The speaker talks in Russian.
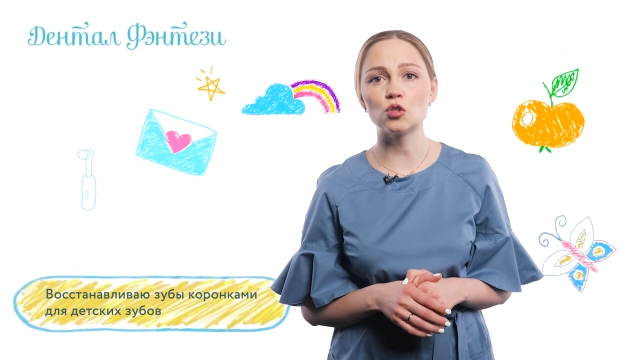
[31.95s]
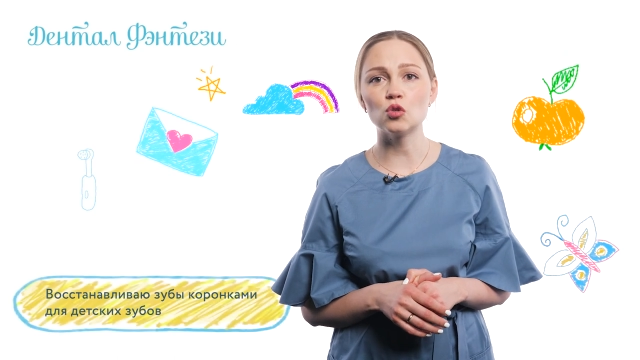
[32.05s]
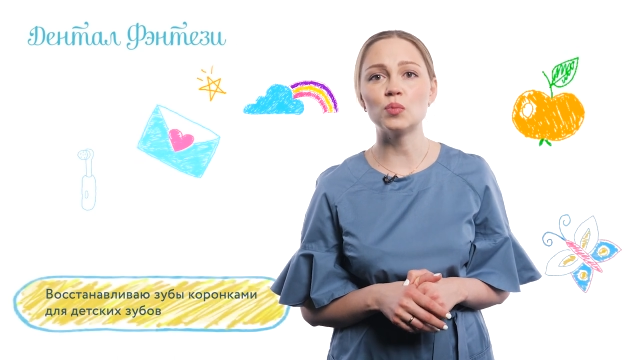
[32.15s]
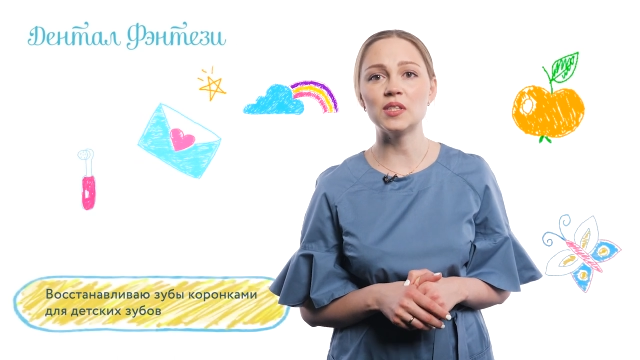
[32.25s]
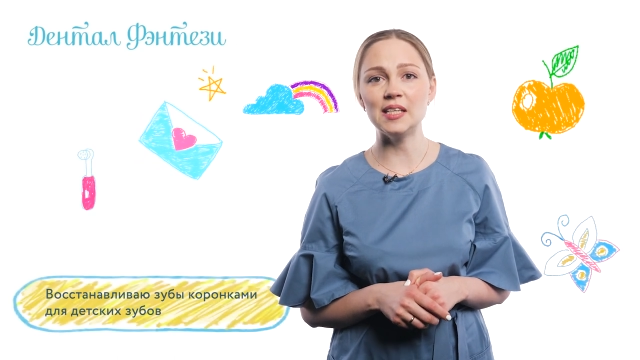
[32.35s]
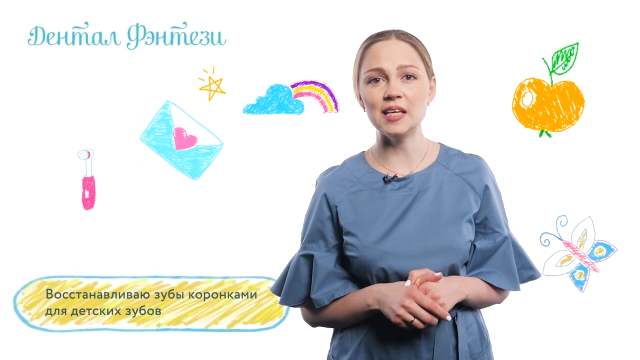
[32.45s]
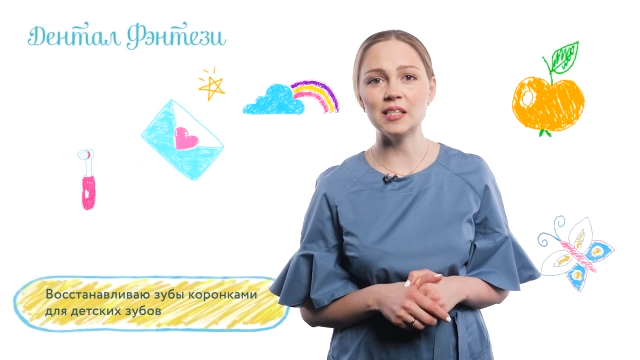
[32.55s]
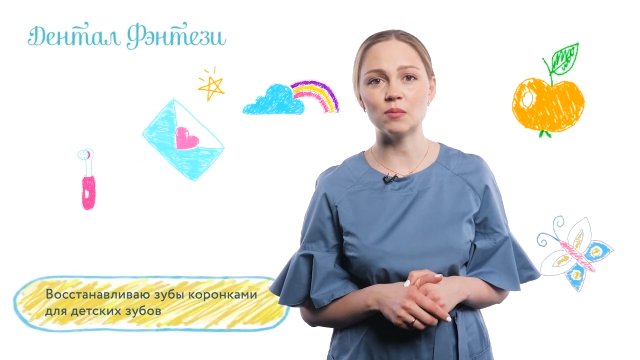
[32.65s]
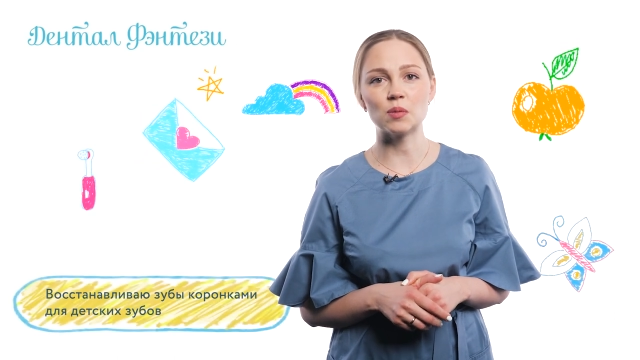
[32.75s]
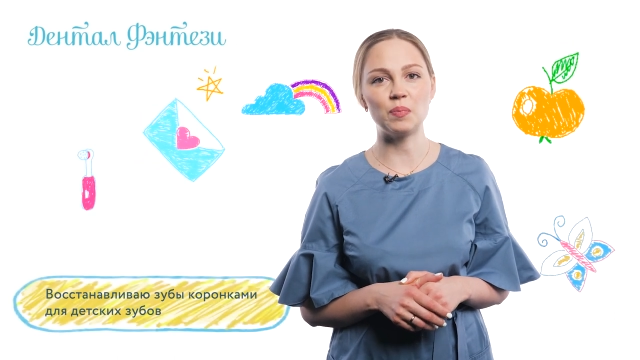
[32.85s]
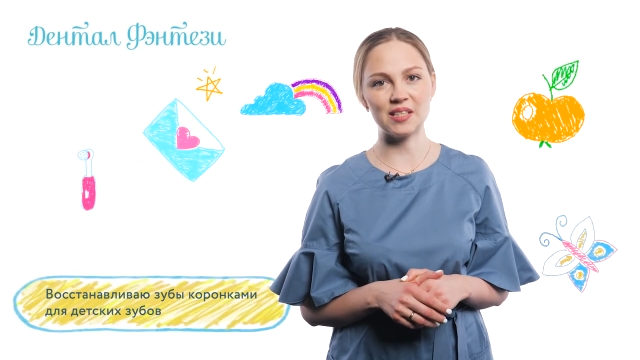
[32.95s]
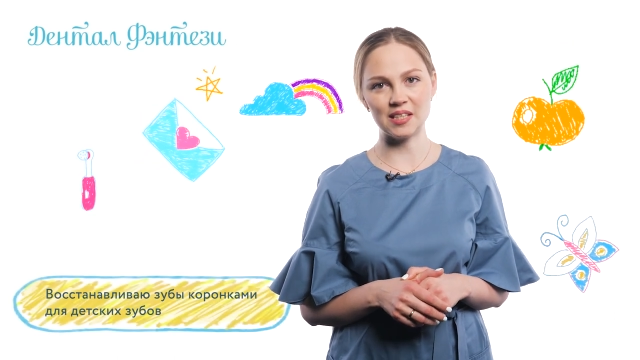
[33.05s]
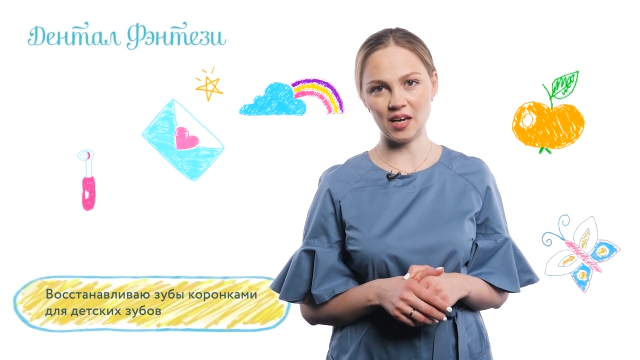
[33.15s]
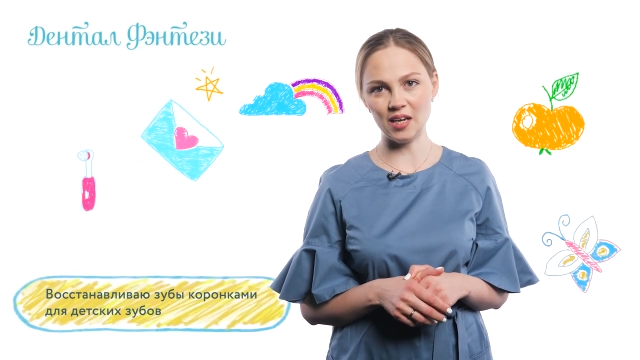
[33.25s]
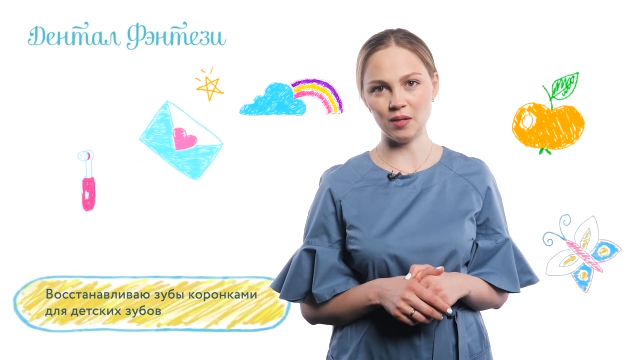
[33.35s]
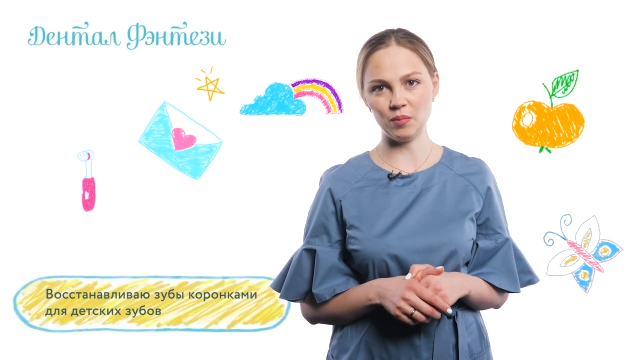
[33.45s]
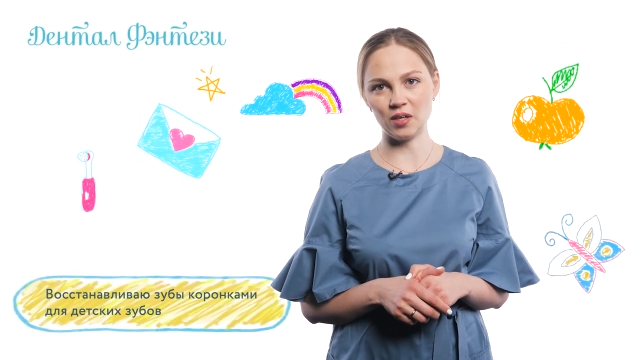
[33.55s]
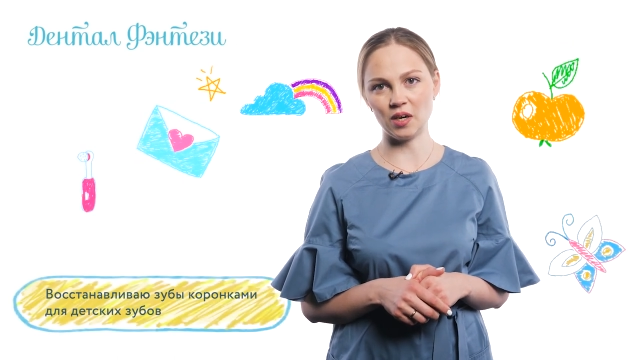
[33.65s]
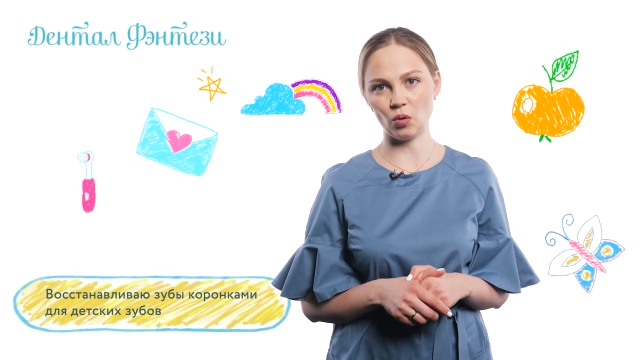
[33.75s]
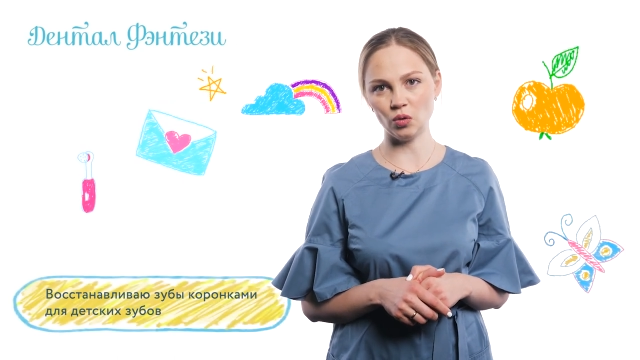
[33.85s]
зубы детям специальными
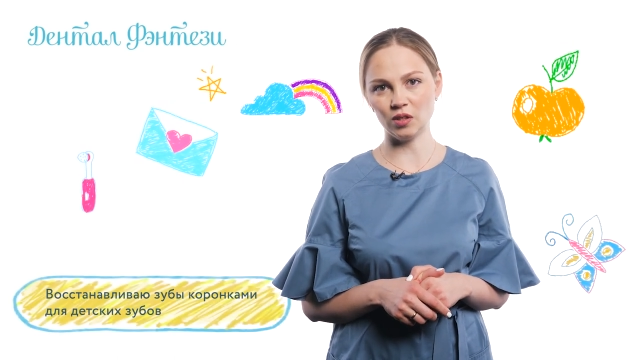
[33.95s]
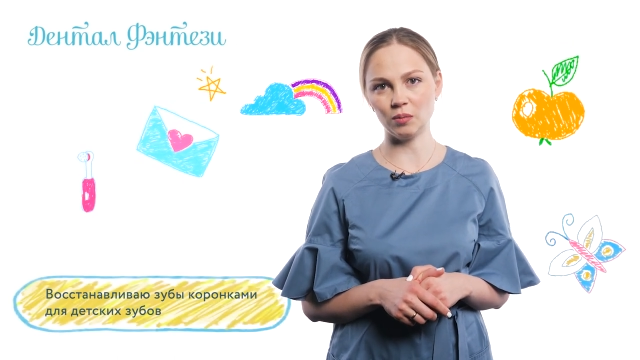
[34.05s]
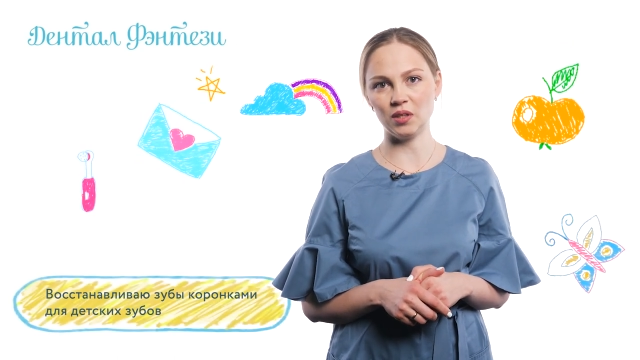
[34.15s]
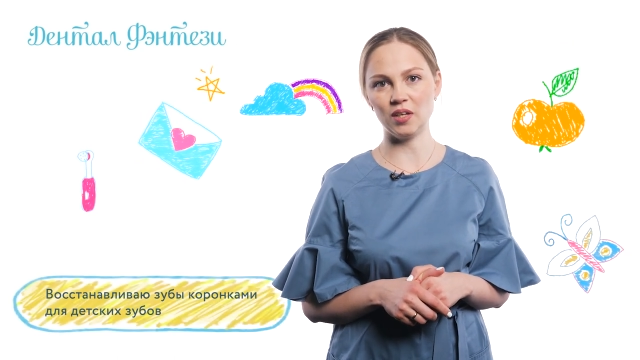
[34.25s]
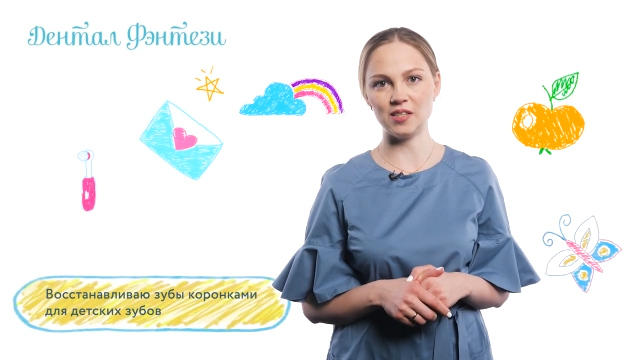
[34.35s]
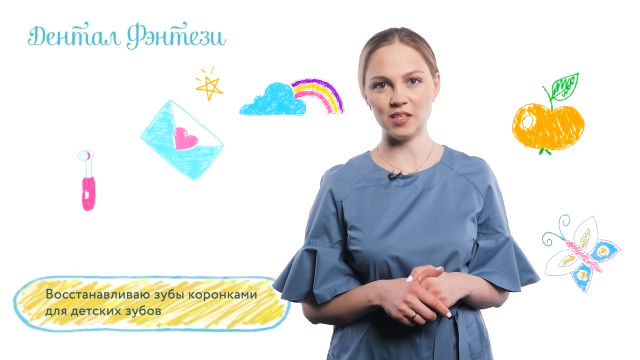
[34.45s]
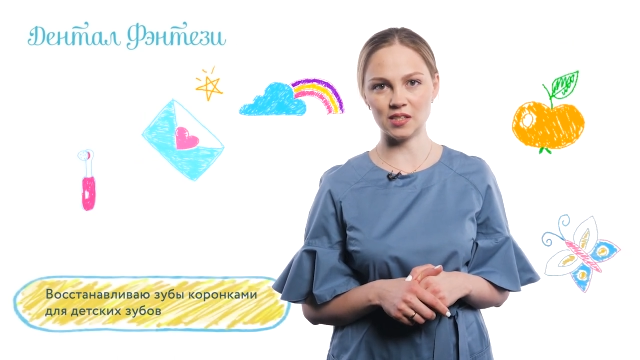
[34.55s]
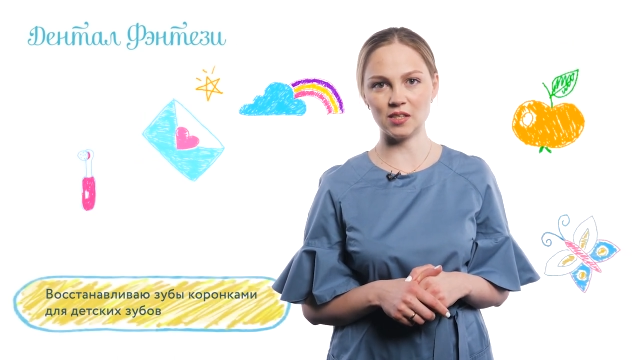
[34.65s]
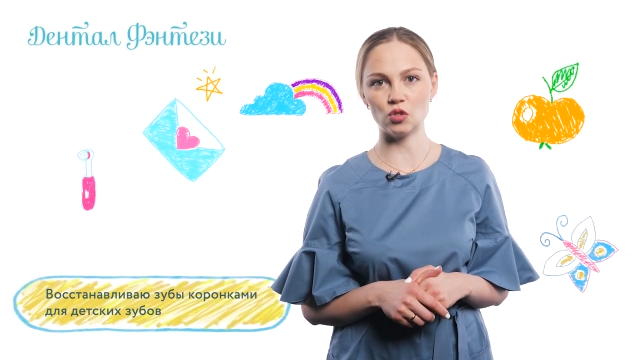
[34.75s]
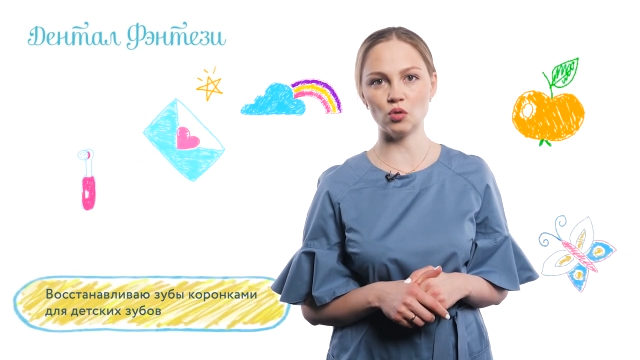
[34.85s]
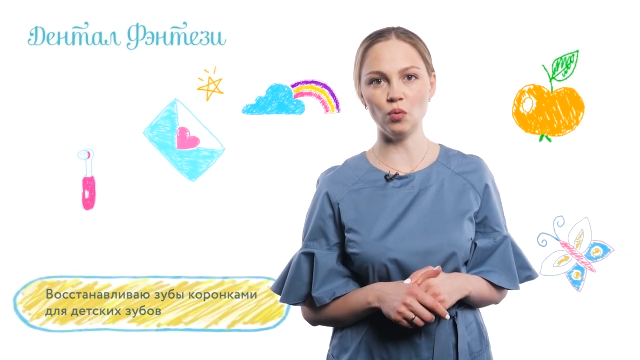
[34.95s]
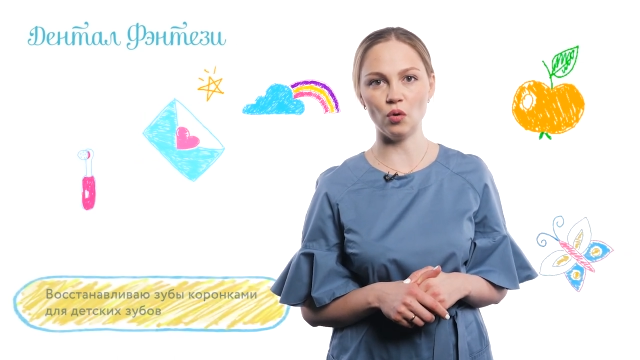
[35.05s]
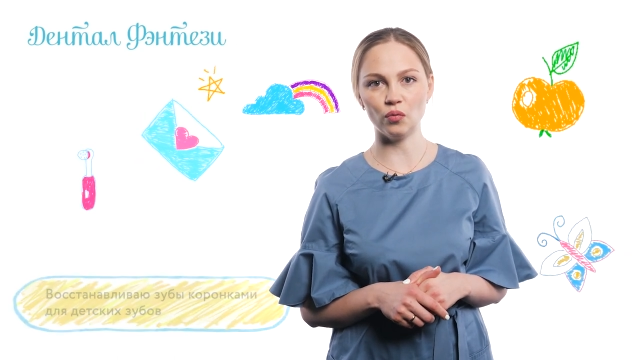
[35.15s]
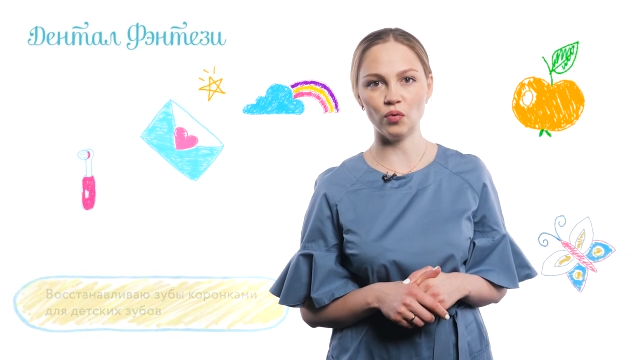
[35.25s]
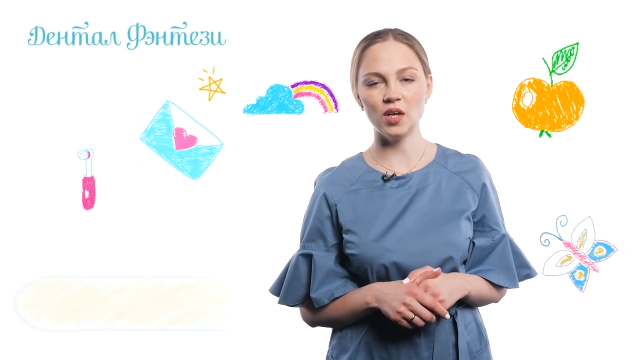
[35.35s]
коронками для детских зубов.